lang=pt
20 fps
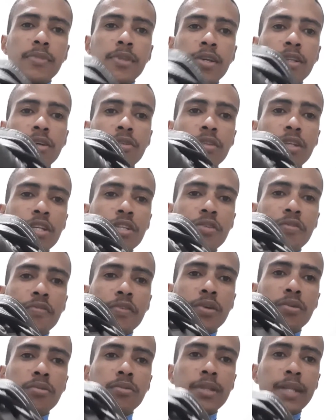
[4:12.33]
não tem
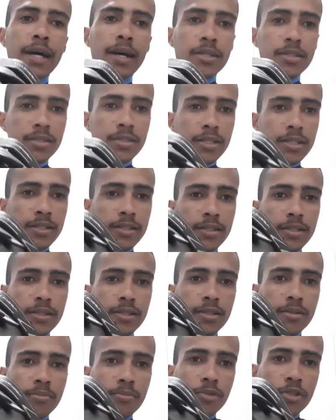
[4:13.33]
dificuldade, né?
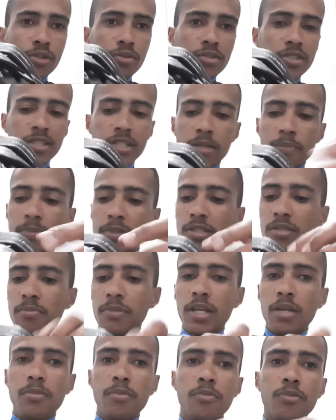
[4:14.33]
Muito simples
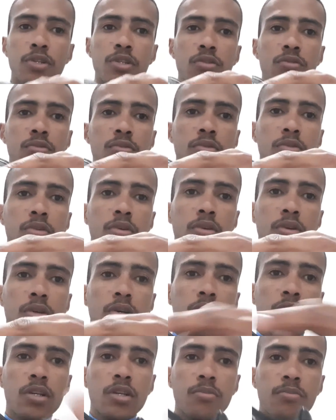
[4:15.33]
mesmo, muito,
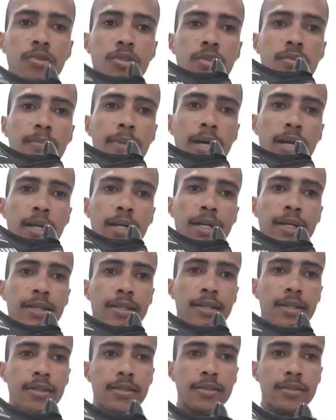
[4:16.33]
muito
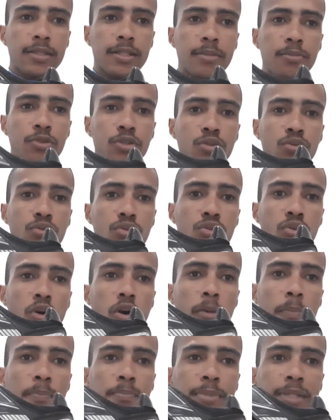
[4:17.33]
bacana, né? muito
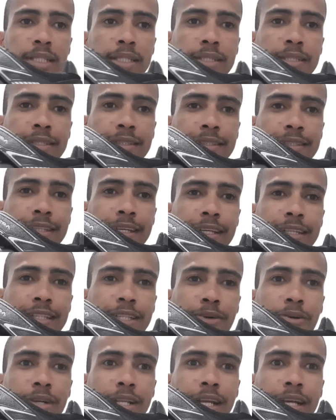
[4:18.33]
top. Né?
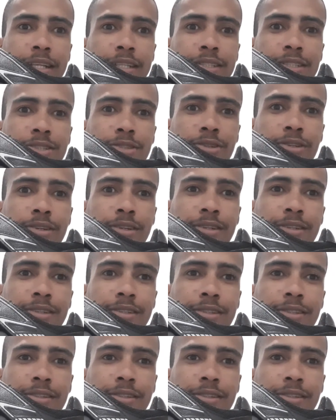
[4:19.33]
Então olha aí só